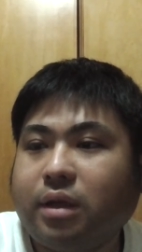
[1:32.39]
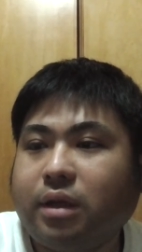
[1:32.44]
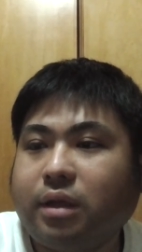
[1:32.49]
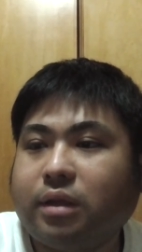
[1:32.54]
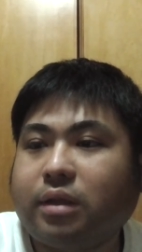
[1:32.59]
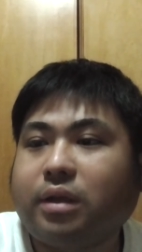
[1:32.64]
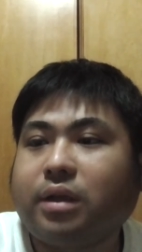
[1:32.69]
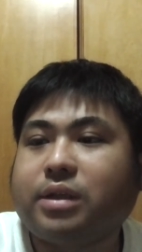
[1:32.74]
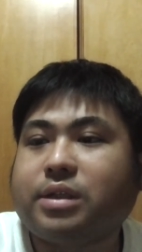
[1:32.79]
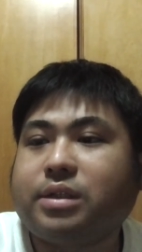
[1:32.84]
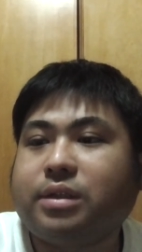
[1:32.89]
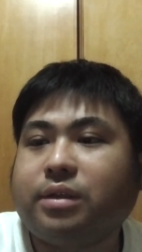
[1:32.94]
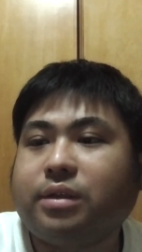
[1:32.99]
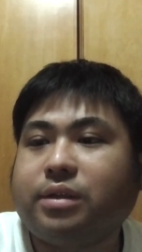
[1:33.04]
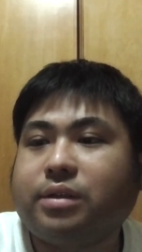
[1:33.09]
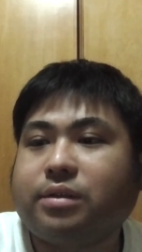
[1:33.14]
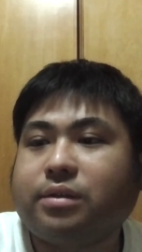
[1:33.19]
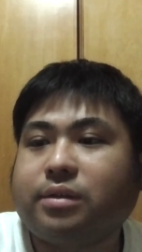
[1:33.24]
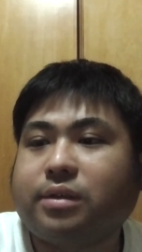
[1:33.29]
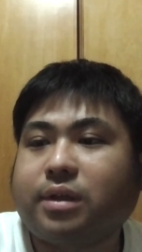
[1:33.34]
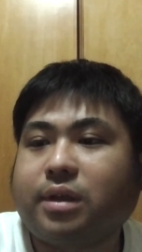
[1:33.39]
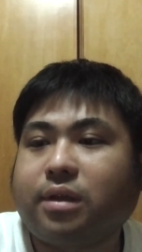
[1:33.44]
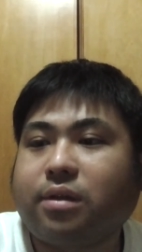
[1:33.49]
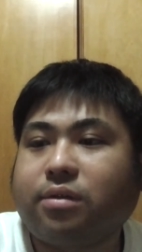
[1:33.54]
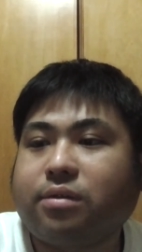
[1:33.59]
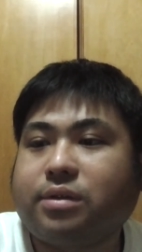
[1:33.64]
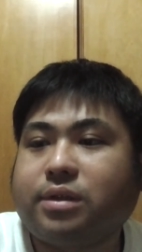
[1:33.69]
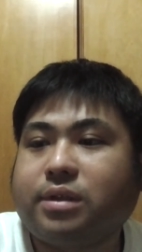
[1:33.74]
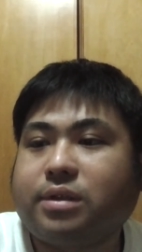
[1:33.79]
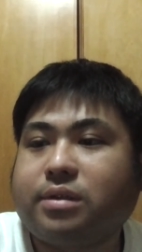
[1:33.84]
いたらしいんですけ
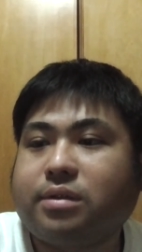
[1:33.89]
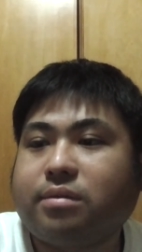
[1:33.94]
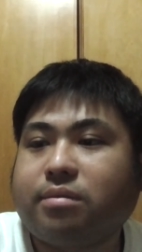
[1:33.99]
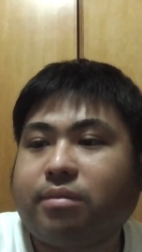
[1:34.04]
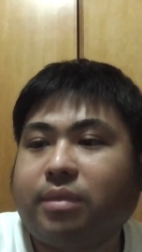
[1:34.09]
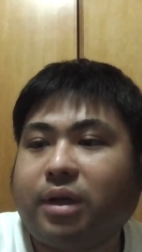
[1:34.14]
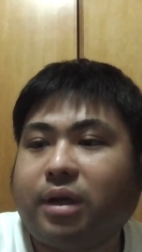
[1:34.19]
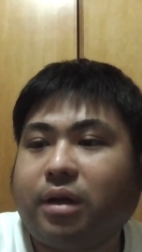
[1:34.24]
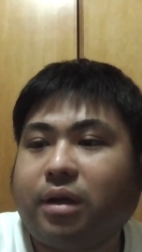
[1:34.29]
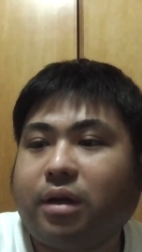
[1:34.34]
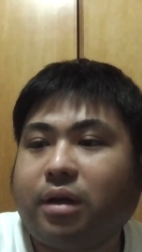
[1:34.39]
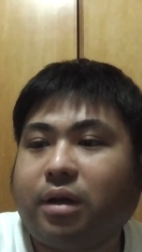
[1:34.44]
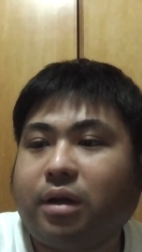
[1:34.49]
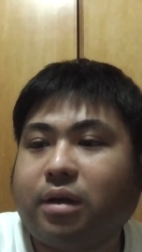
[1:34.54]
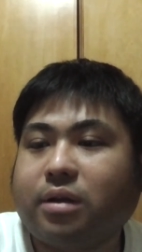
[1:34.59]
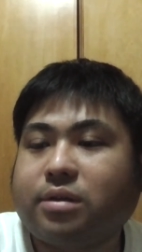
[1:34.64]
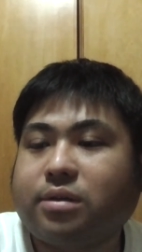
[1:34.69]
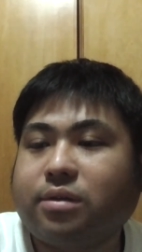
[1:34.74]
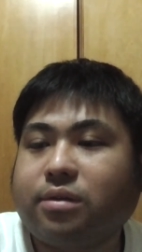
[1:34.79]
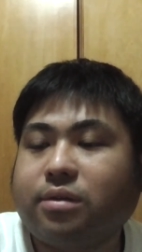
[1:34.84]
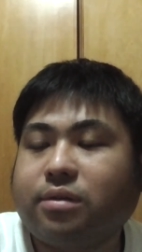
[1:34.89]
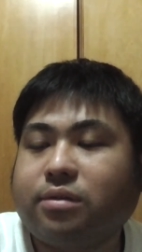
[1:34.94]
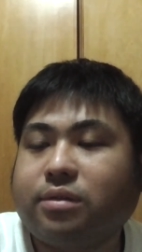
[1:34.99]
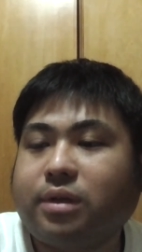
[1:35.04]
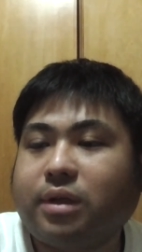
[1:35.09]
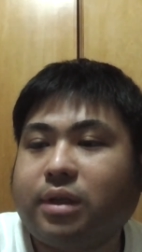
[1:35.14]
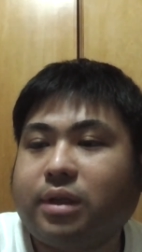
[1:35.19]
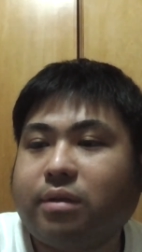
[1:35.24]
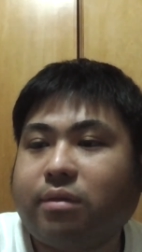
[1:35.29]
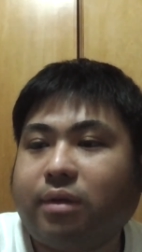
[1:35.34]
ど、その
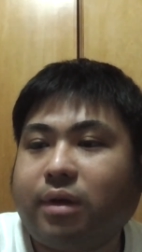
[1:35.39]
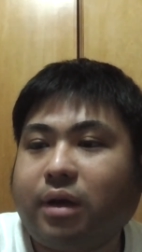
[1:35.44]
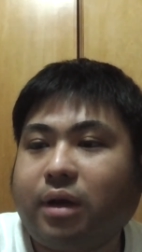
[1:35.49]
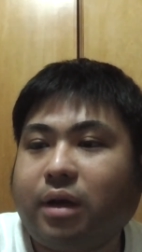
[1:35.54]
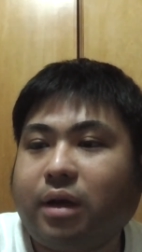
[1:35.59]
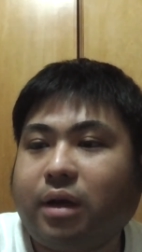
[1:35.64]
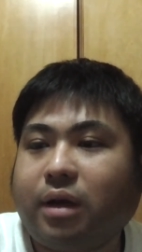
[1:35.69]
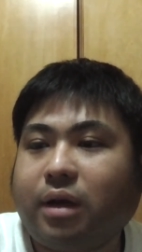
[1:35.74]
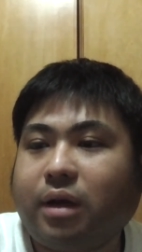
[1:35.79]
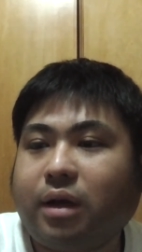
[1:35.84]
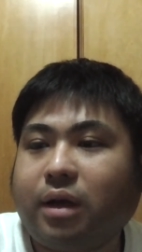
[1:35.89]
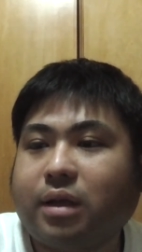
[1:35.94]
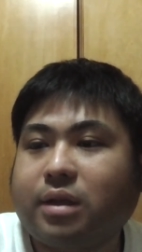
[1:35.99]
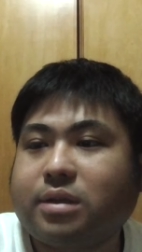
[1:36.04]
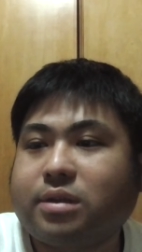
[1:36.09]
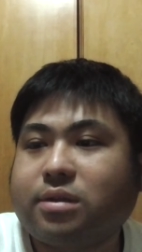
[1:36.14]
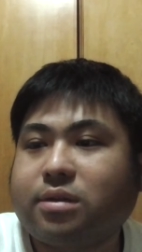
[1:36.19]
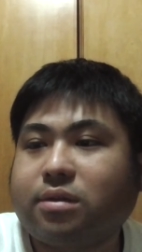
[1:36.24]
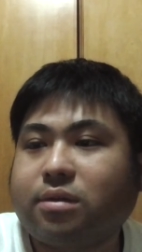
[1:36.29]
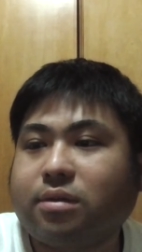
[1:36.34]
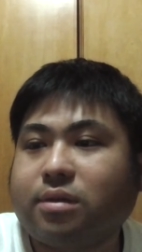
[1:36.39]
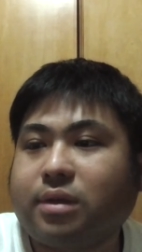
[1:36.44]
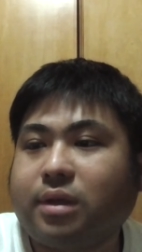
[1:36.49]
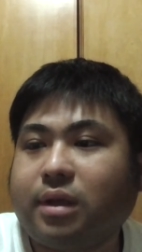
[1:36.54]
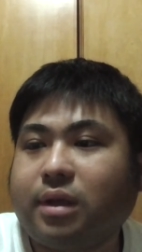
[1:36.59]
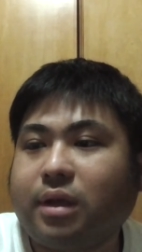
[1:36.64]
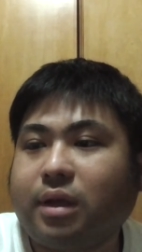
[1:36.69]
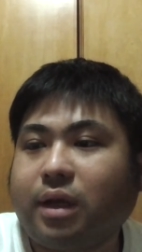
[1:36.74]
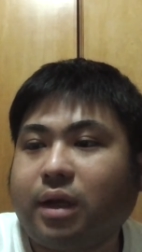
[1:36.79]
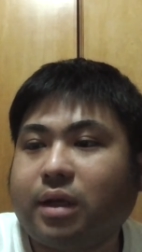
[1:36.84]
裏では、空き巣
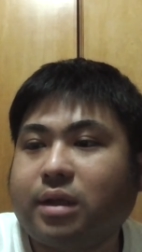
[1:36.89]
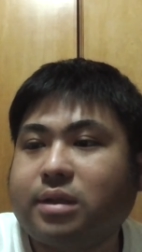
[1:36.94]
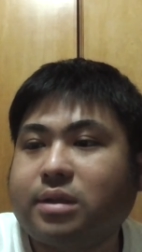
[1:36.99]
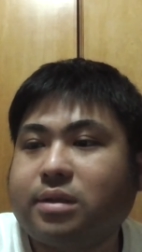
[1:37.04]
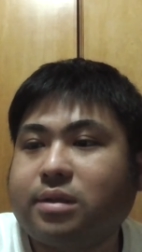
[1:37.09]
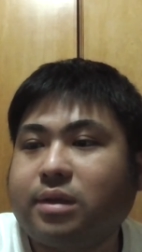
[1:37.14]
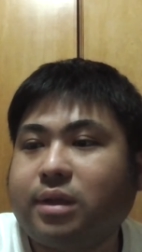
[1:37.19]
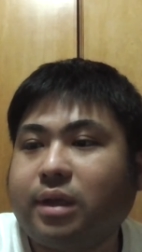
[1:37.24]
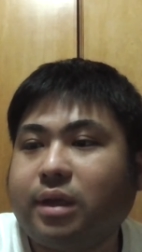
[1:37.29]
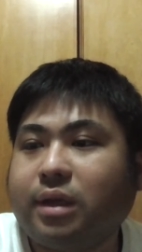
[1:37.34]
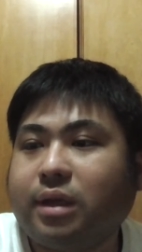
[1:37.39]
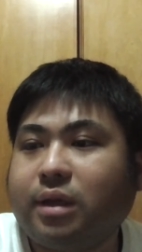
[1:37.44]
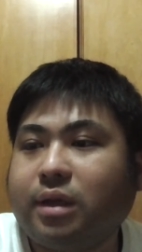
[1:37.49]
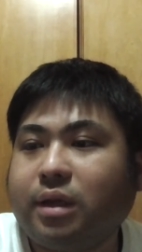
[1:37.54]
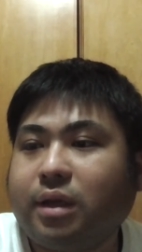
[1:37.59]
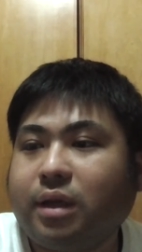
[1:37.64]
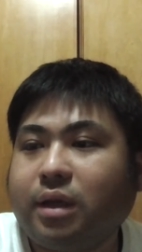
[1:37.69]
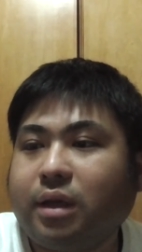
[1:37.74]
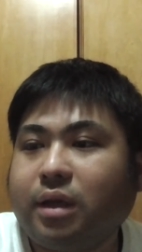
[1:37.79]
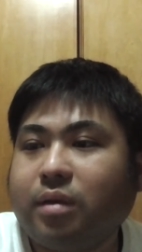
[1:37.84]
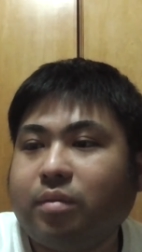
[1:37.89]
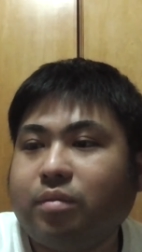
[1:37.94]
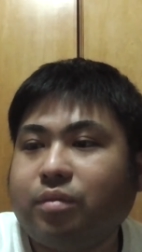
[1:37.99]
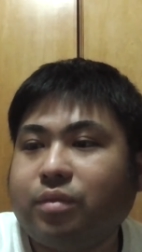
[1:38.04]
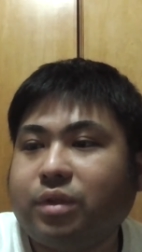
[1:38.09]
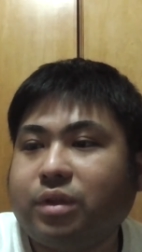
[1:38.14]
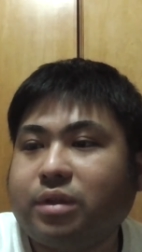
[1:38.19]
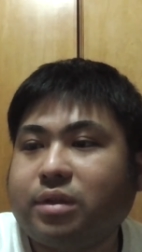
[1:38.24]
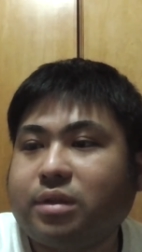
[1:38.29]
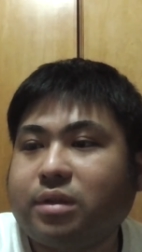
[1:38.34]
で
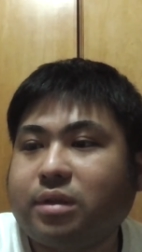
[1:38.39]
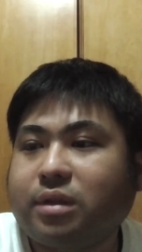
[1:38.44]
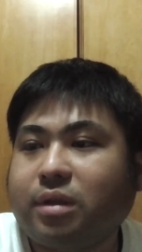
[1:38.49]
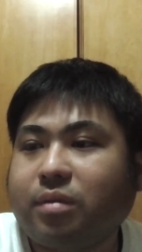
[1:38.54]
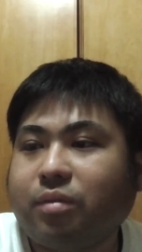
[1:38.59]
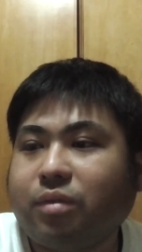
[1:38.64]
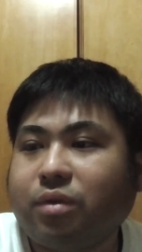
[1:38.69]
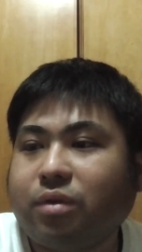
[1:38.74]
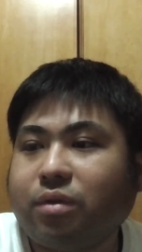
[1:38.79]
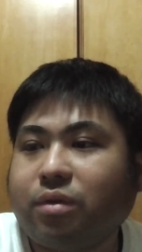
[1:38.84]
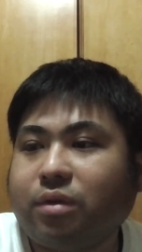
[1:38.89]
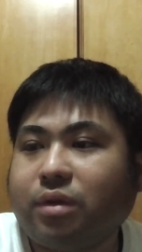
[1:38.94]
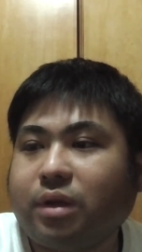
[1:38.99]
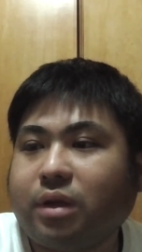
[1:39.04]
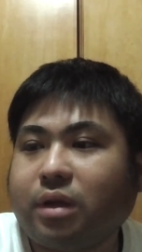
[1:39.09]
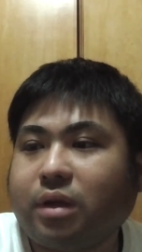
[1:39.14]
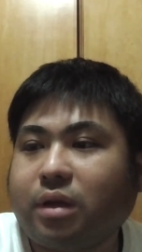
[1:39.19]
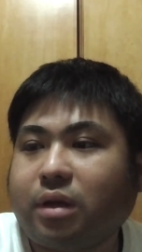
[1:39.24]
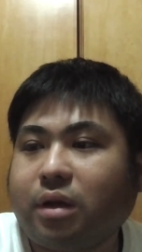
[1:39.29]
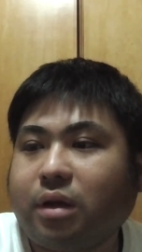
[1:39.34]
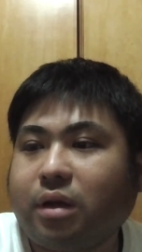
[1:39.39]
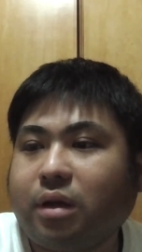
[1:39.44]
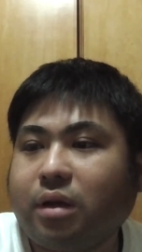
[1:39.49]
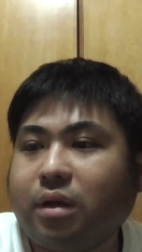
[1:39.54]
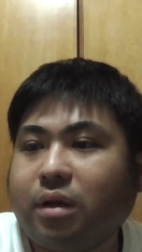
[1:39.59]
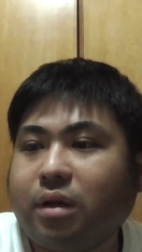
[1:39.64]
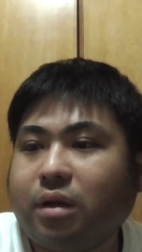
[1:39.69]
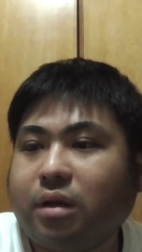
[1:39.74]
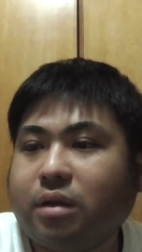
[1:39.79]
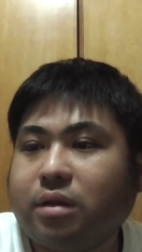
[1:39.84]
盗んだものをなんか、
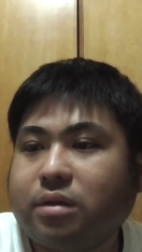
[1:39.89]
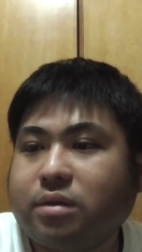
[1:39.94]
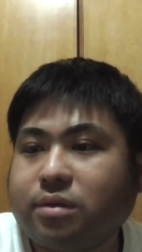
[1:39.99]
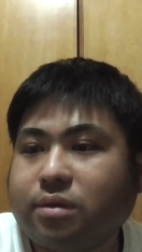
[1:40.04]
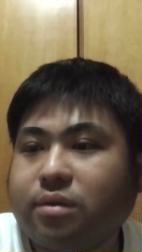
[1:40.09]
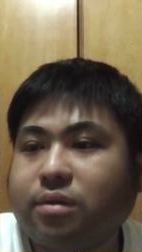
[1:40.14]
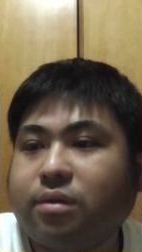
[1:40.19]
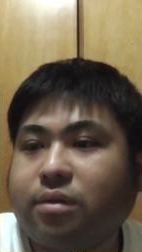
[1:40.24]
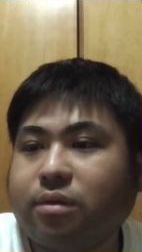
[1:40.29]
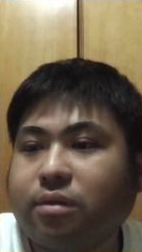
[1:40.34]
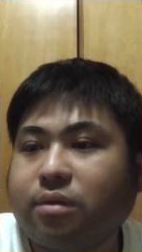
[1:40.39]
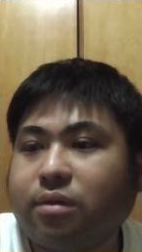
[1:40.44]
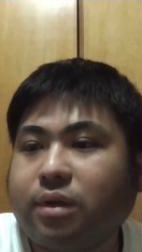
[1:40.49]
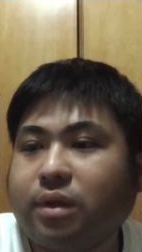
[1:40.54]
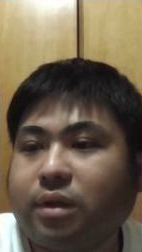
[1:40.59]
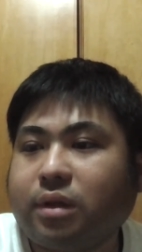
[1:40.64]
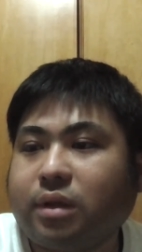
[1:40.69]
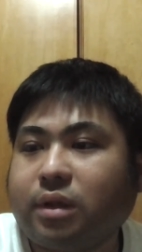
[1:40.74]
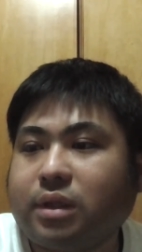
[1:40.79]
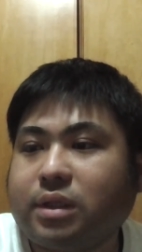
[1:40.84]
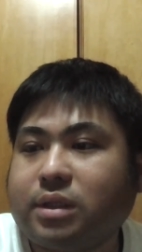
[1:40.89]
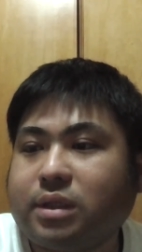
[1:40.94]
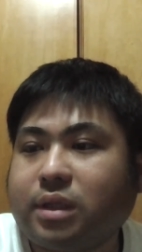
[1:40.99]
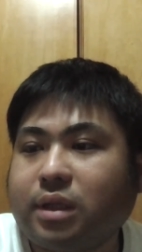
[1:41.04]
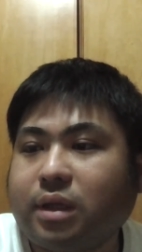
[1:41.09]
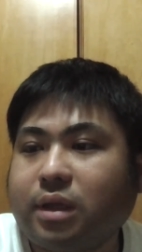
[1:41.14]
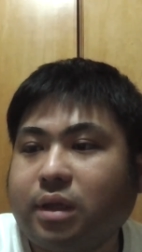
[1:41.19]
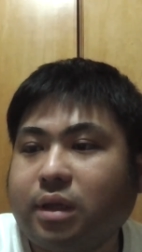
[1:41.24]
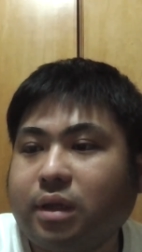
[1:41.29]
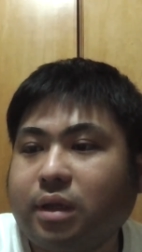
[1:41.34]
そういうことをやったりし
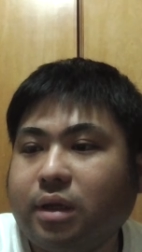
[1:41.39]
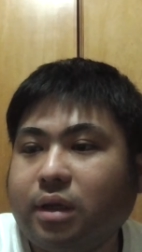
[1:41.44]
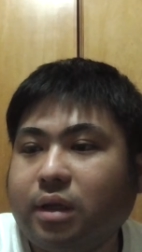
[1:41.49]
て、